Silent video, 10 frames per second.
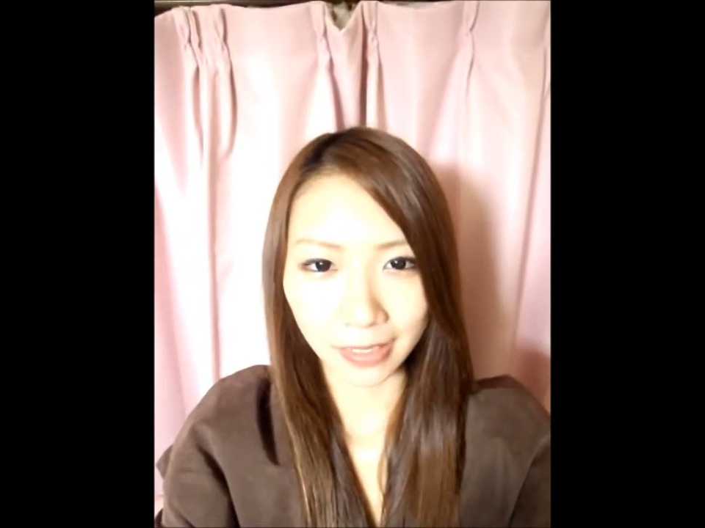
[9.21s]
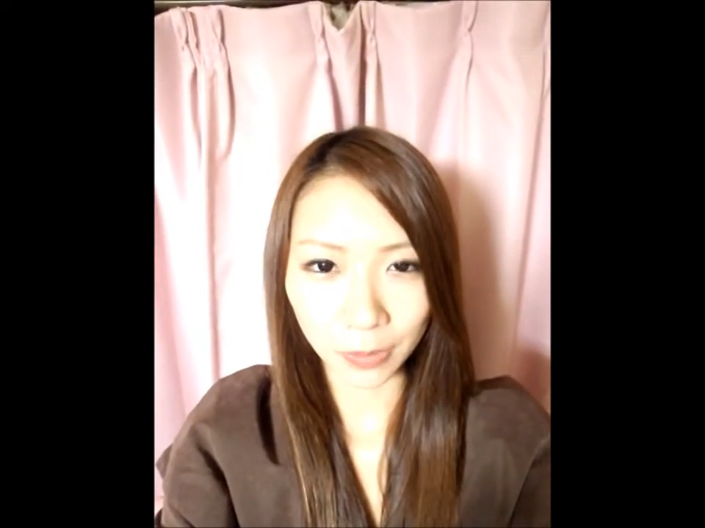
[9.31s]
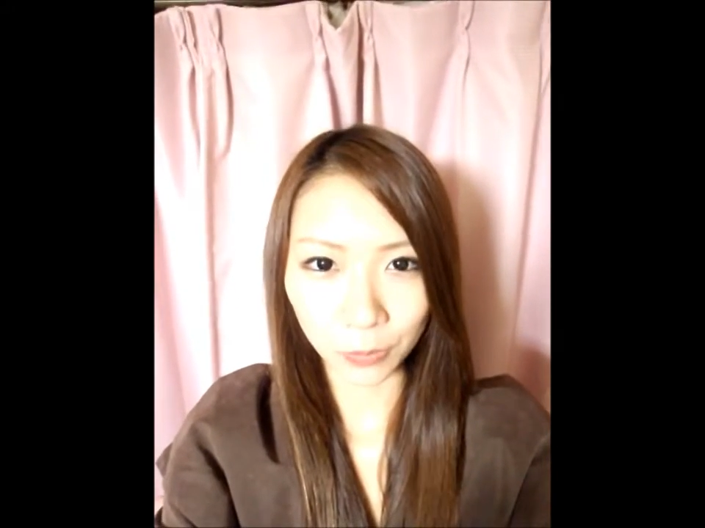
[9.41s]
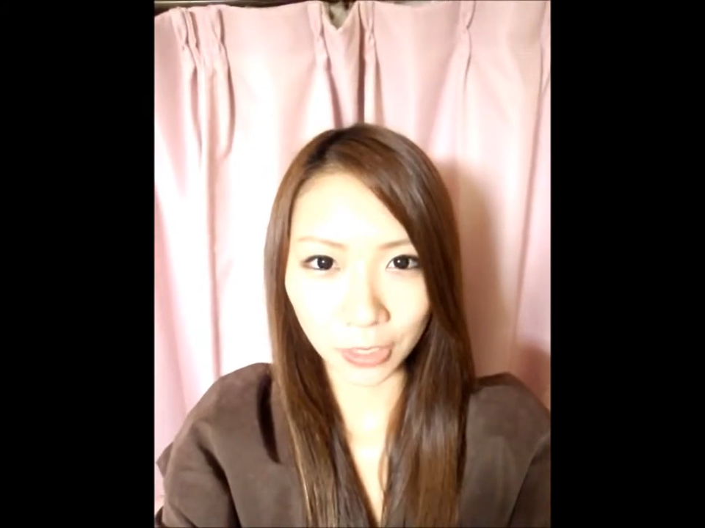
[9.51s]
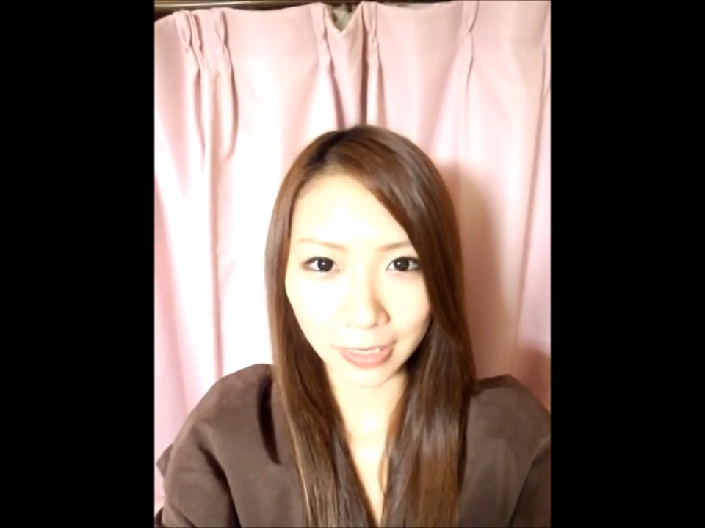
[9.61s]

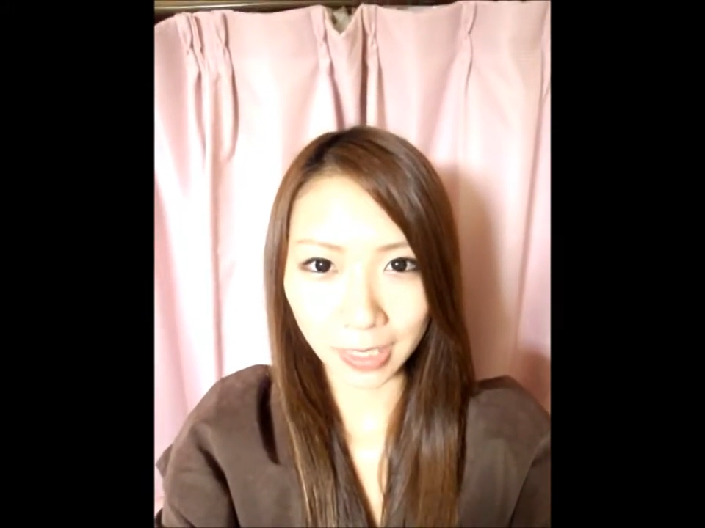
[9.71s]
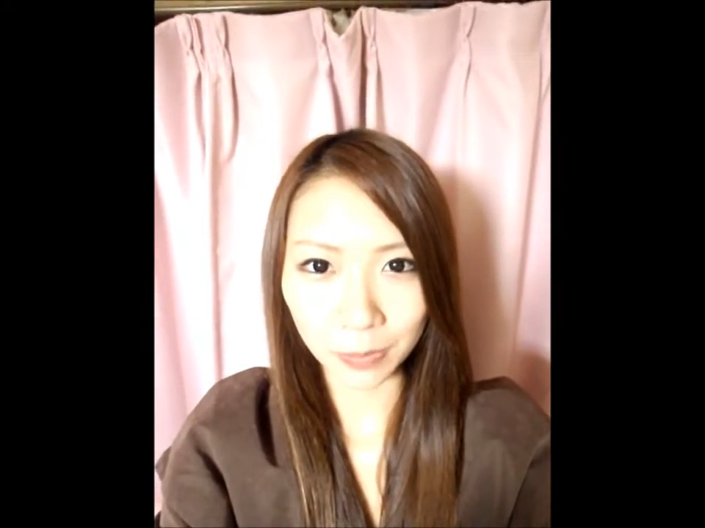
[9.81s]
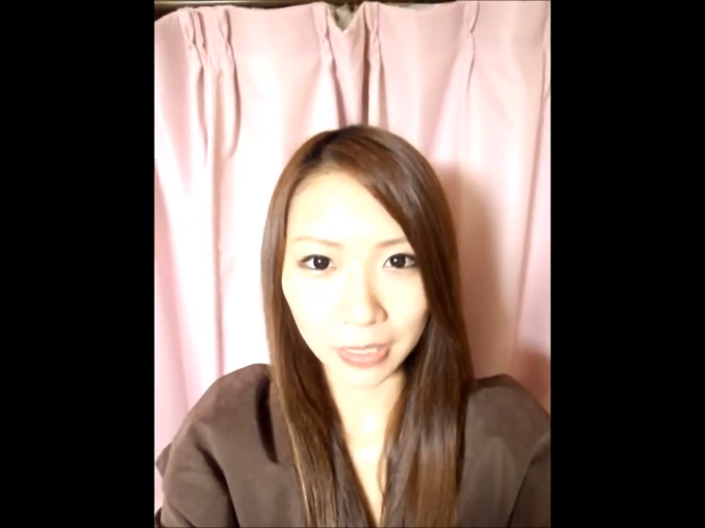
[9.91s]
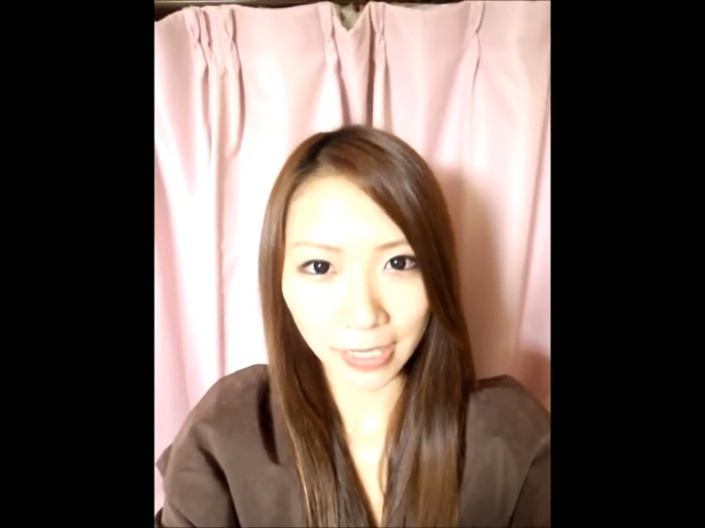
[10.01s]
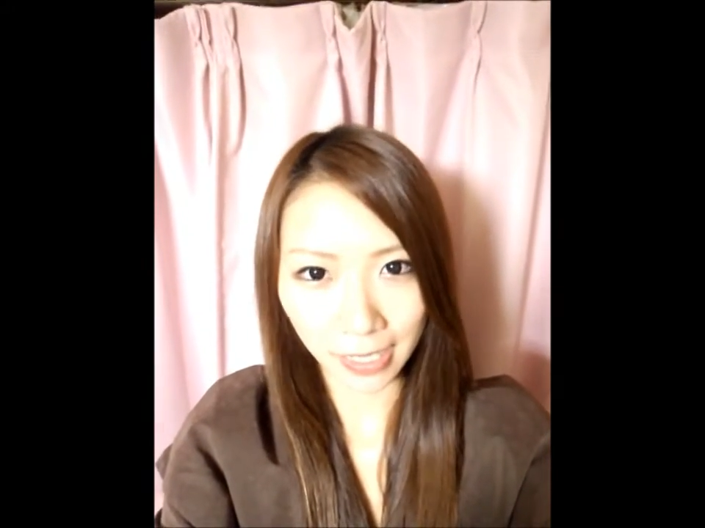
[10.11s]
何でもやっ
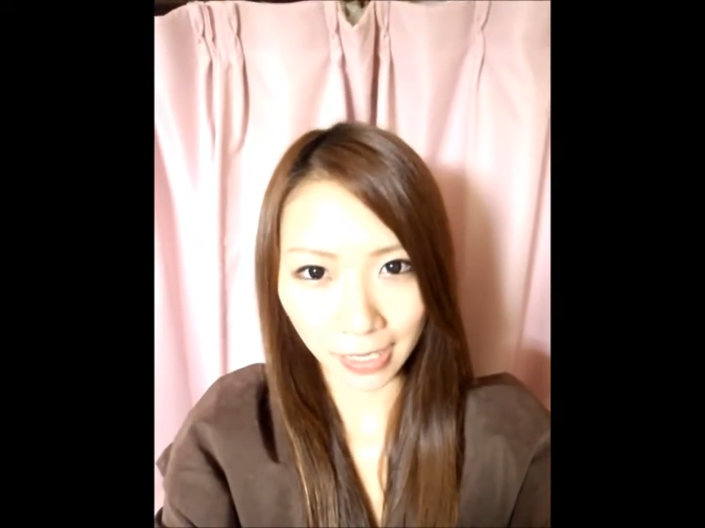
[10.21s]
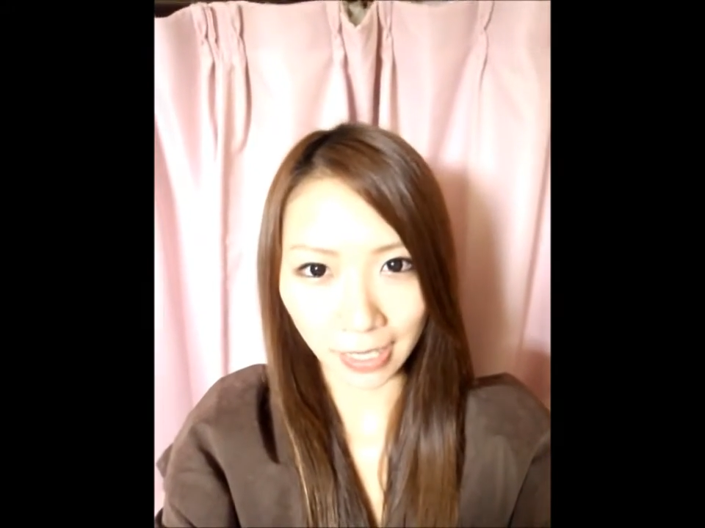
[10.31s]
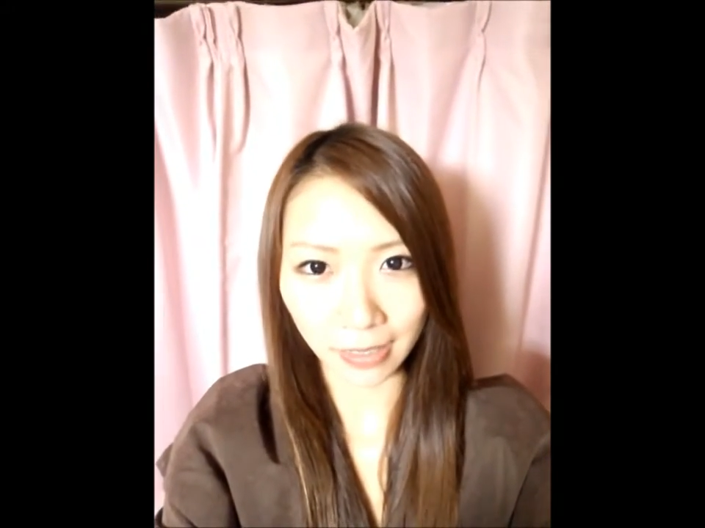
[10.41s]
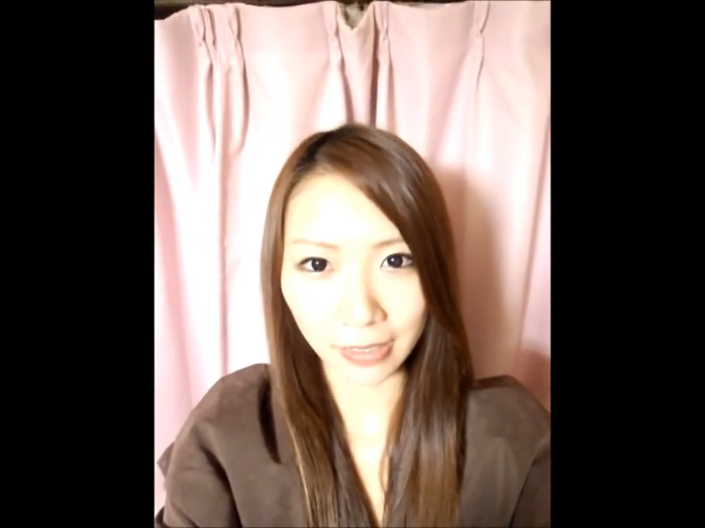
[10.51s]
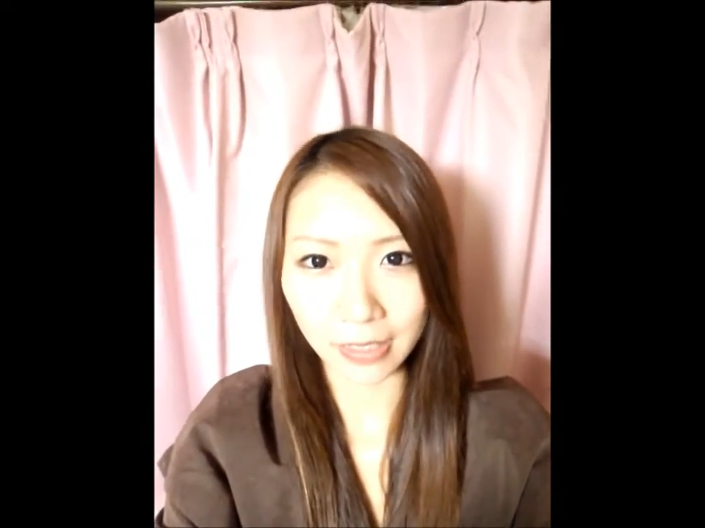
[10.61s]
てみなは
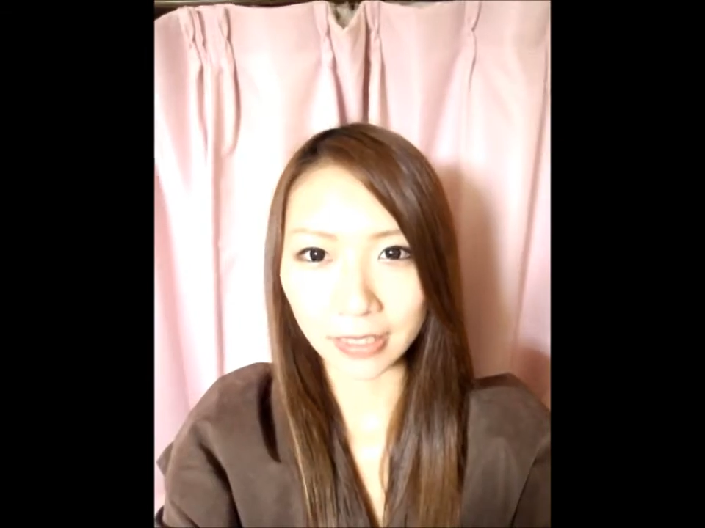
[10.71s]
れ、